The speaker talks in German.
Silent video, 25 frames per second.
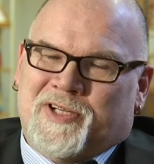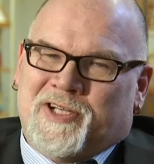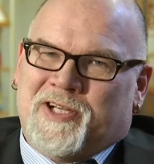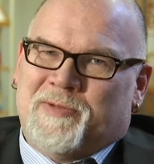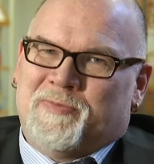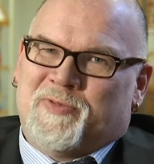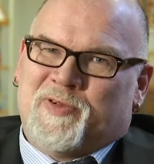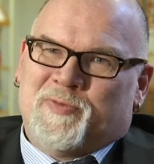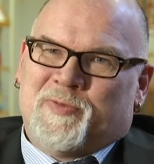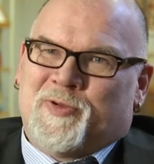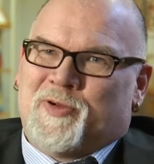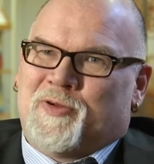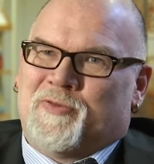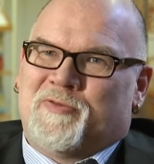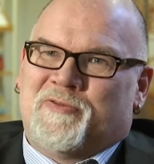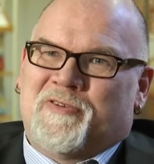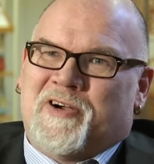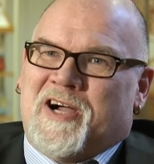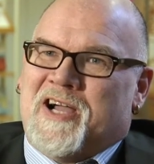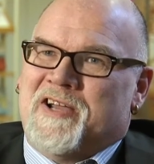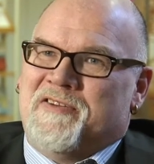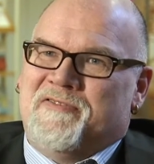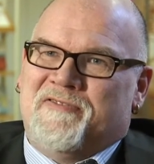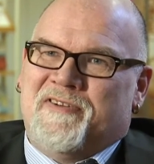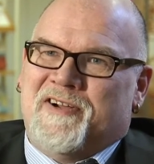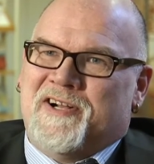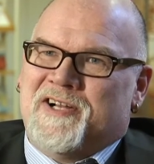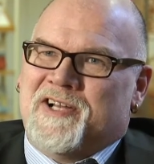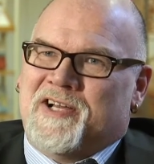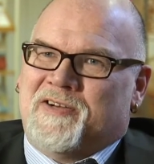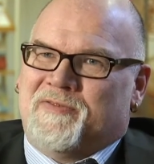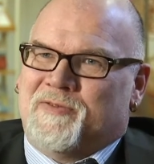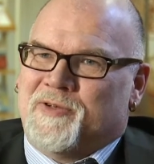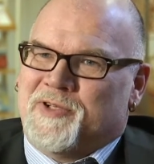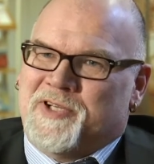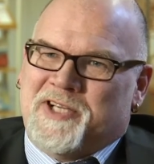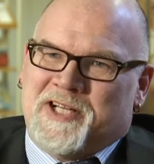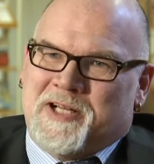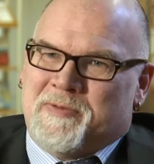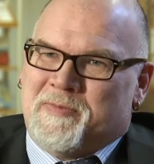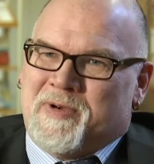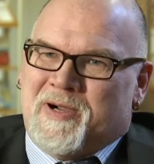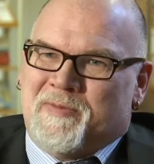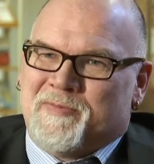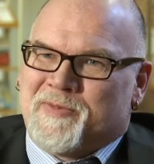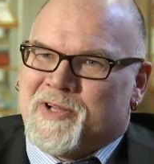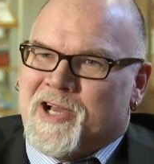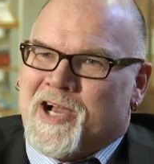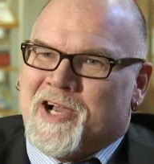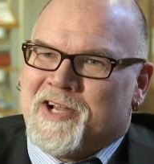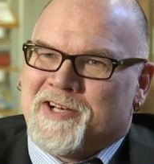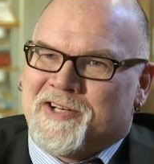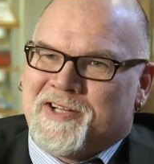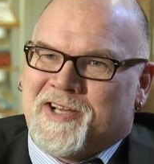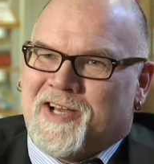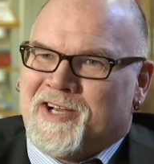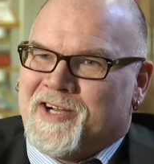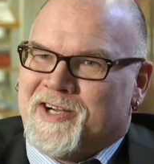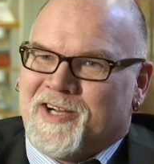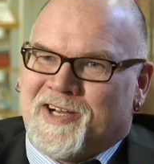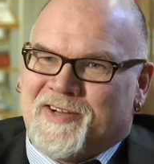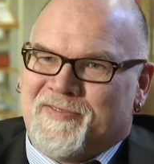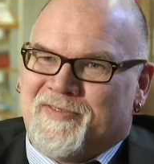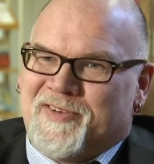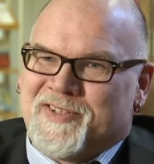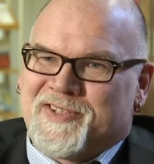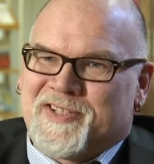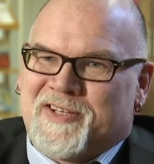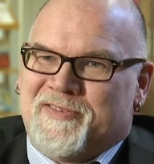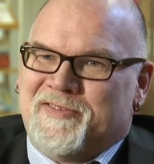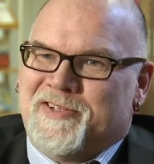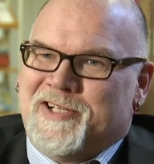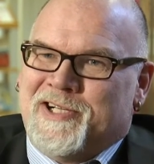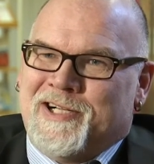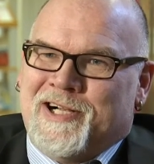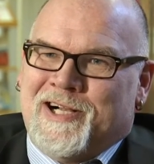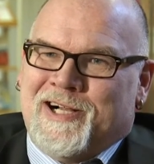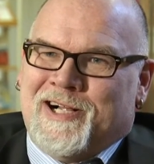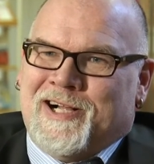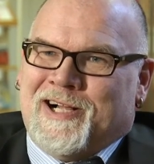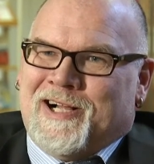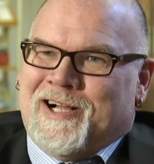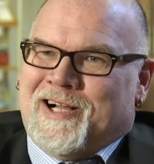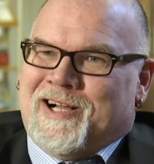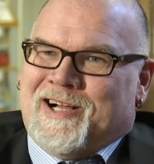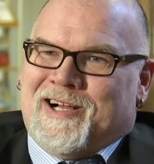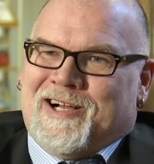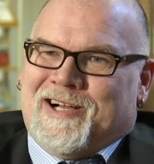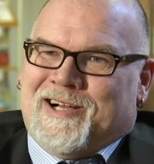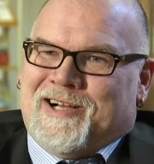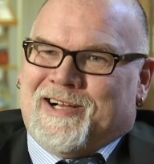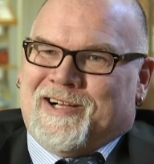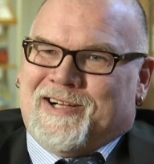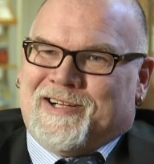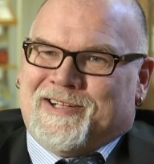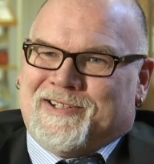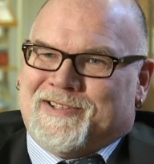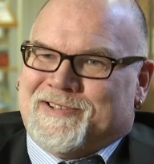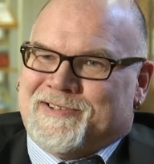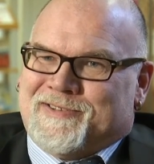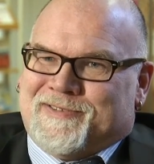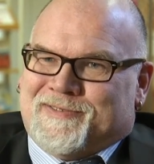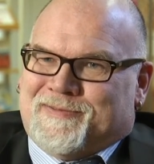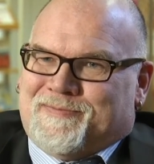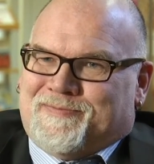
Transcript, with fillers: Dann gibt es immer noch Freifelder, wo jeder Beamte eintragen kann, was er will. Äh,